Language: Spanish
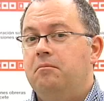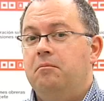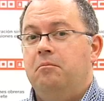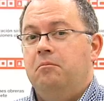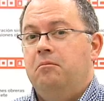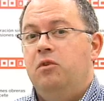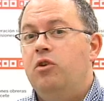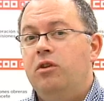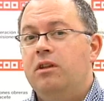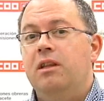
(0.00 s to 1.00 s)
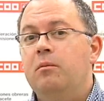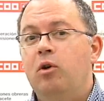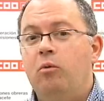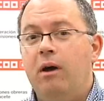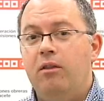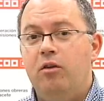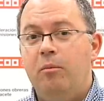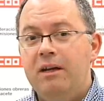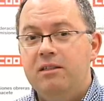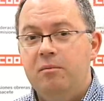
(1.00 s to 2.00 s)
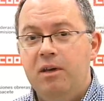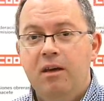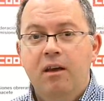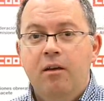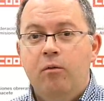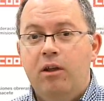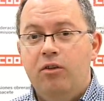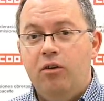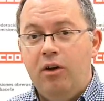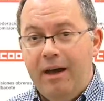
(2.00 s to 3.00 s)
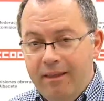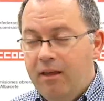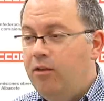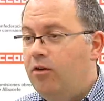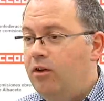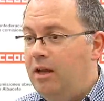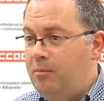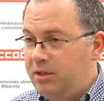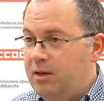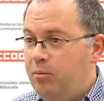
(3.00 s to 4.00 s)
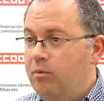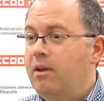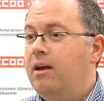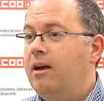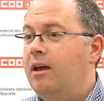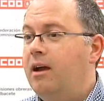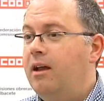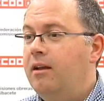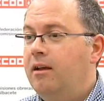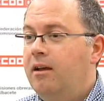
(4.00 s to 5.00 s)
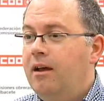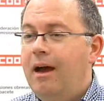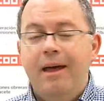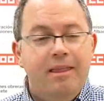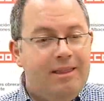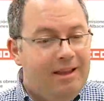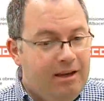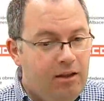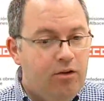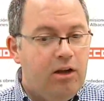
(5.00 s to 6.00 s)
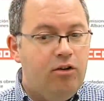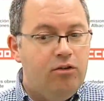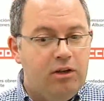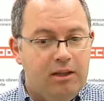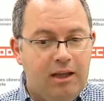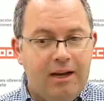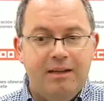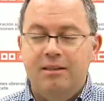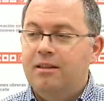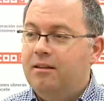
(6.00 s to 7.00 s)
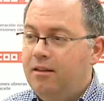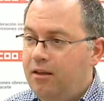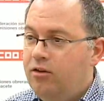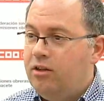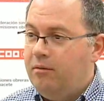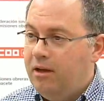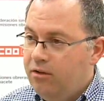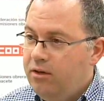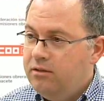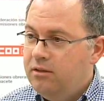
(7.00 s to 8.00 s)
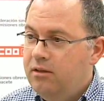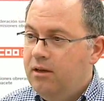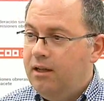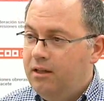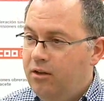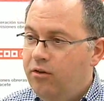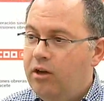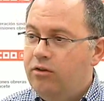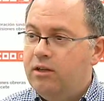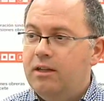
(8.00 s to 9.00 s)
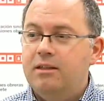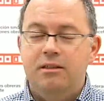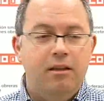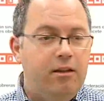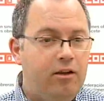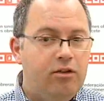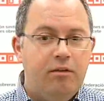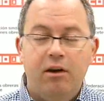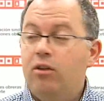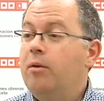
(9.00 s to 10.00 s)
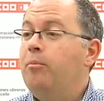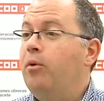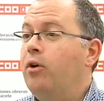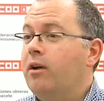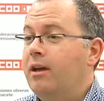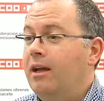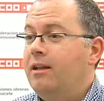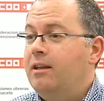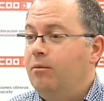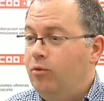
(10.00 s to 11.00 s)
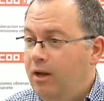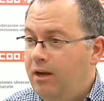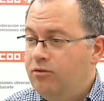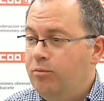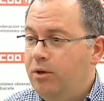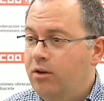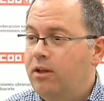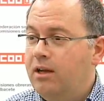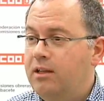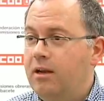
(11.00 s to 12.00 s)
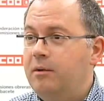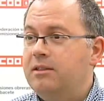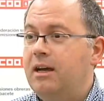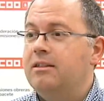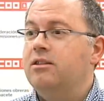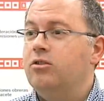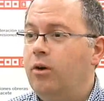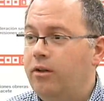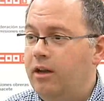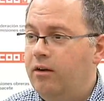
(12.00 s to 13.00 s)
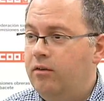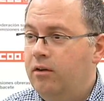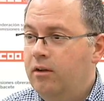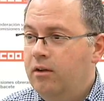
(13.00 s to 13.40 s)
Mm, no lo entendemos cuando máxime, cuando a día de hoy la empresa pública Geacán ha tenido que contratar a 75 trabajadores, ha tenido que contratar 75 trabajadores porque el Tribunal Superior de Castilla-La Mancha así se lo ha ordenado,